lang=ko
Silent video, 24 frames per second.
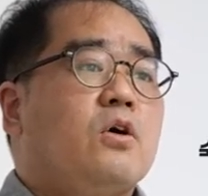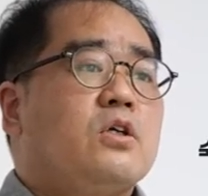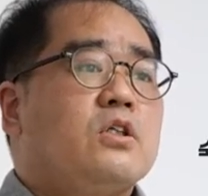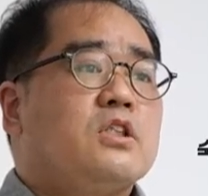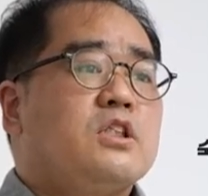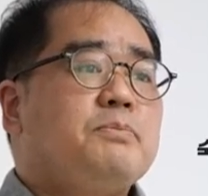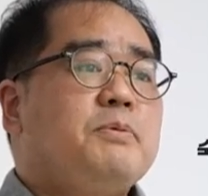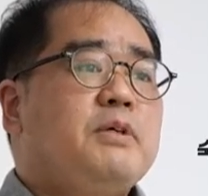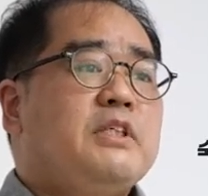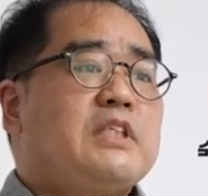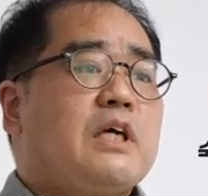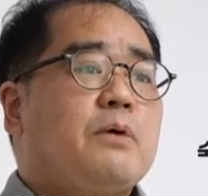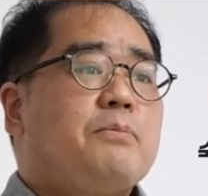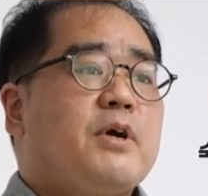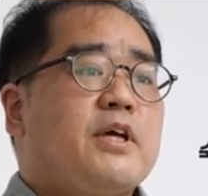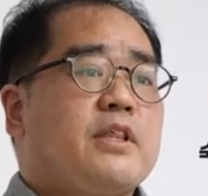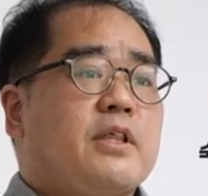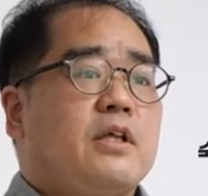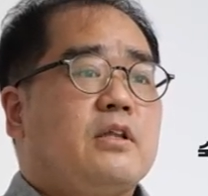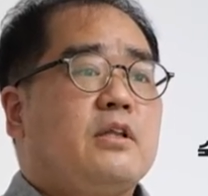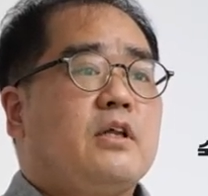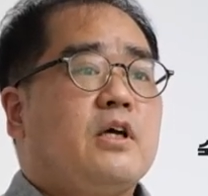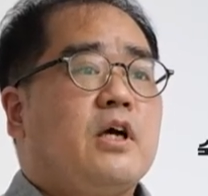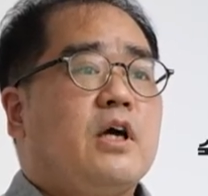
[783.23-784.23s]

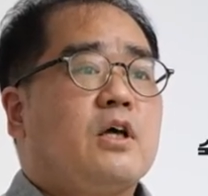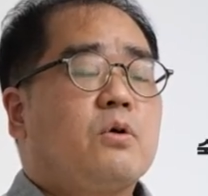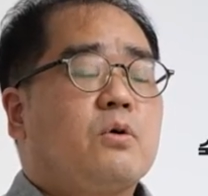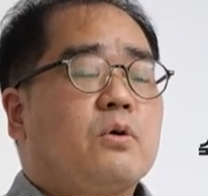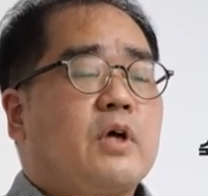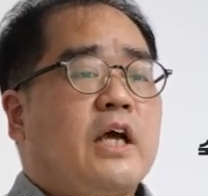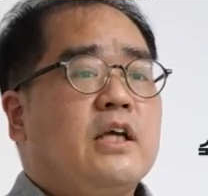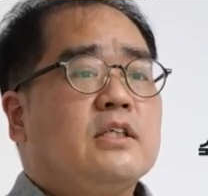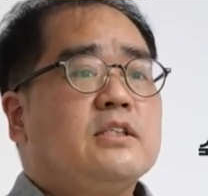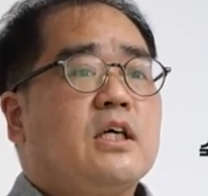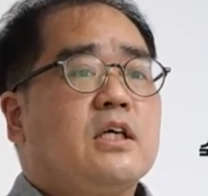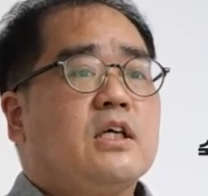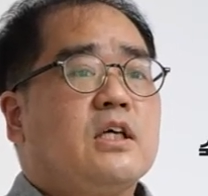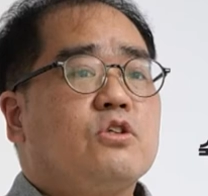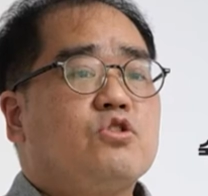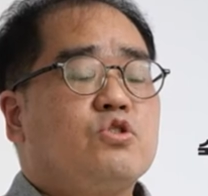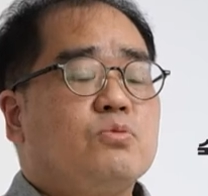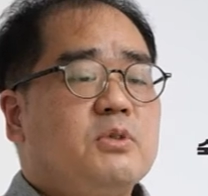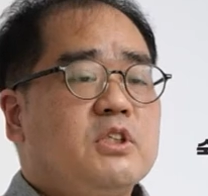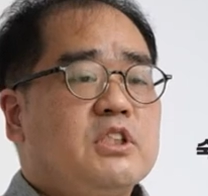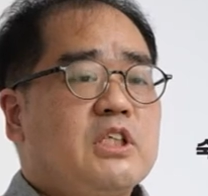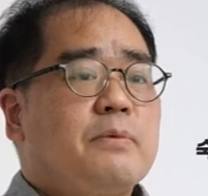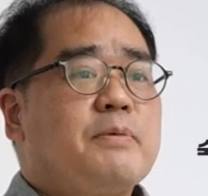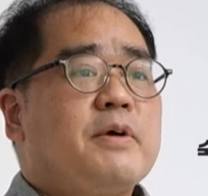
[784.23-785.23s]
시민참여회단에서 굉장히
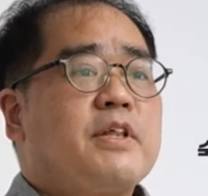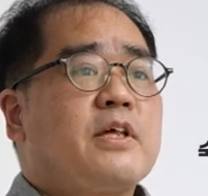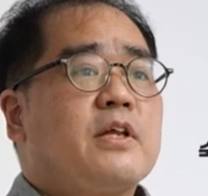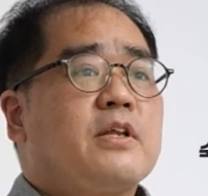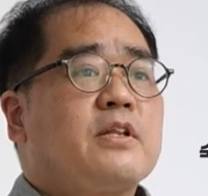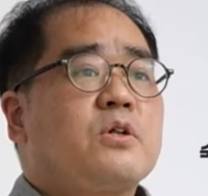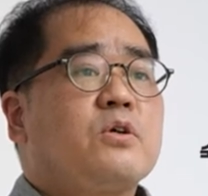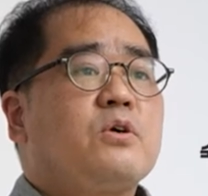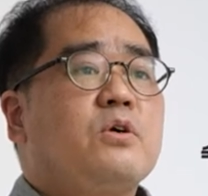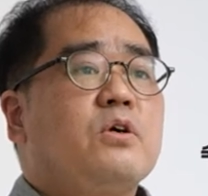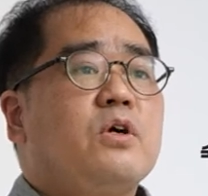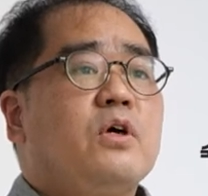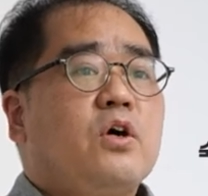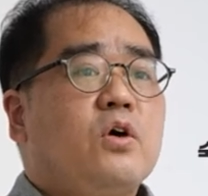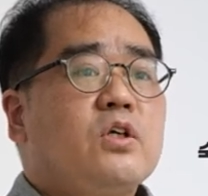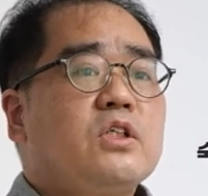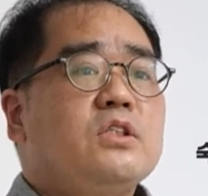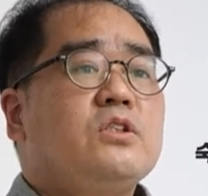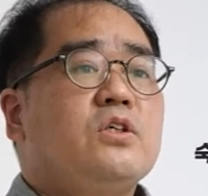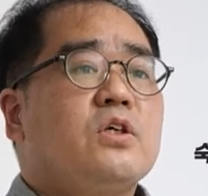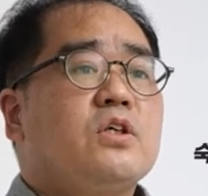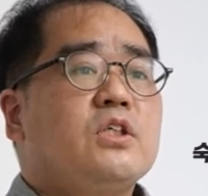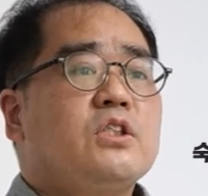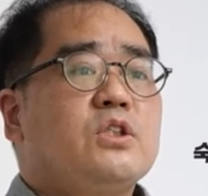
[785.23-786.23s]
주민참여회단에서
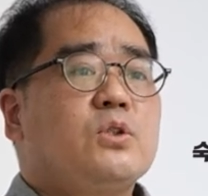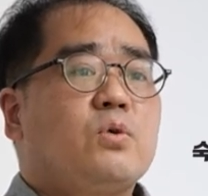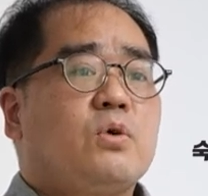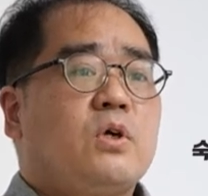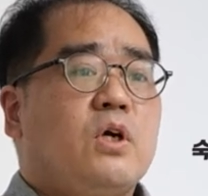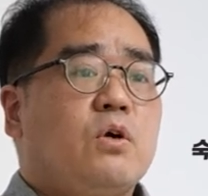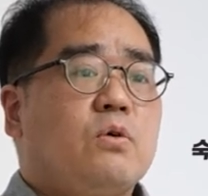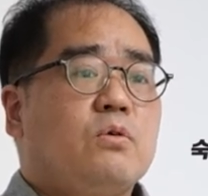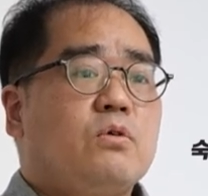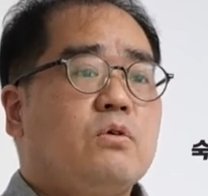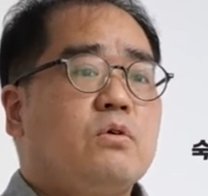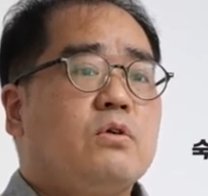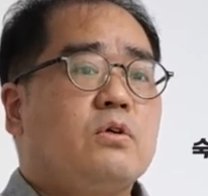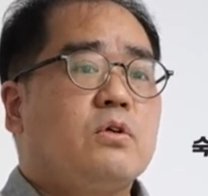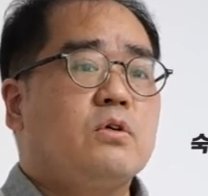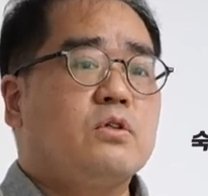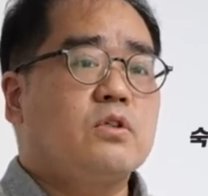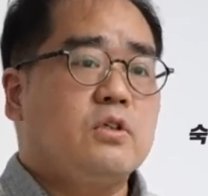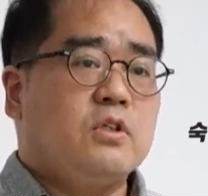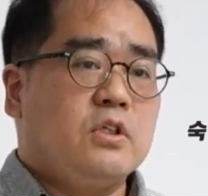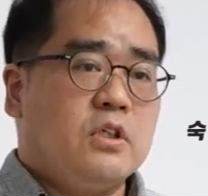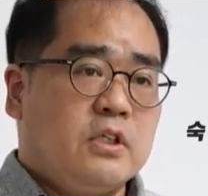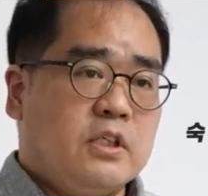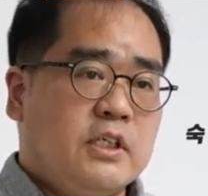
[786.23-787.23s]
혁신적인 시도라고
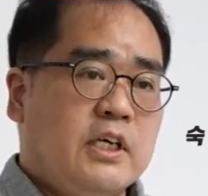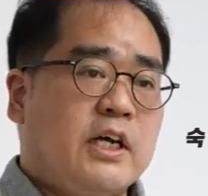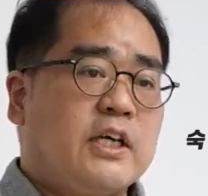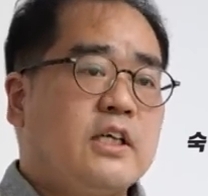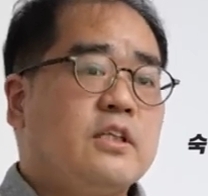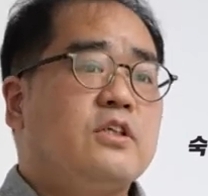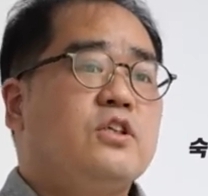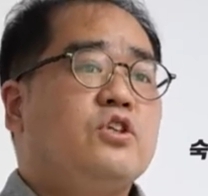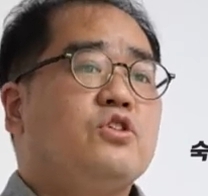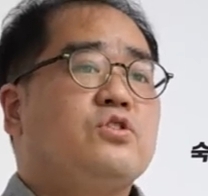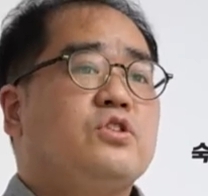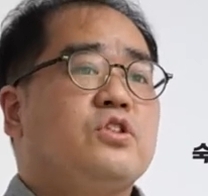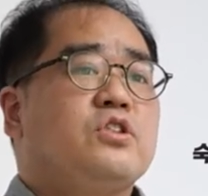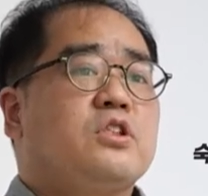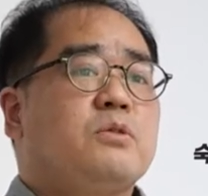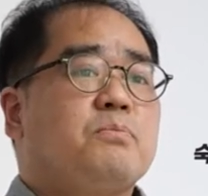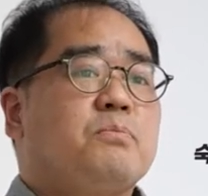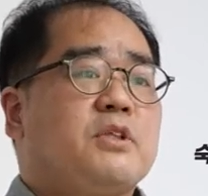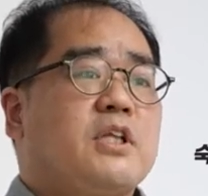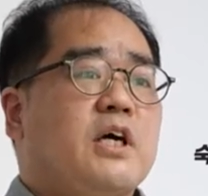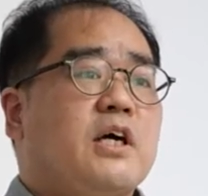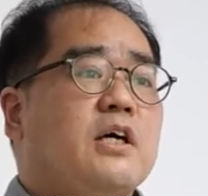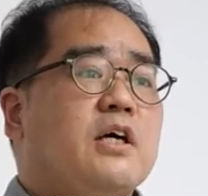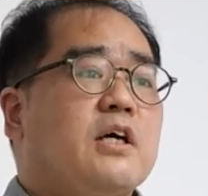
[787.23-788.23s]
이야기 드릴 수
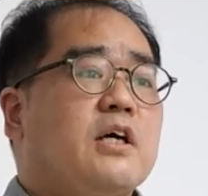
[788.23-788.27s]
있습니다.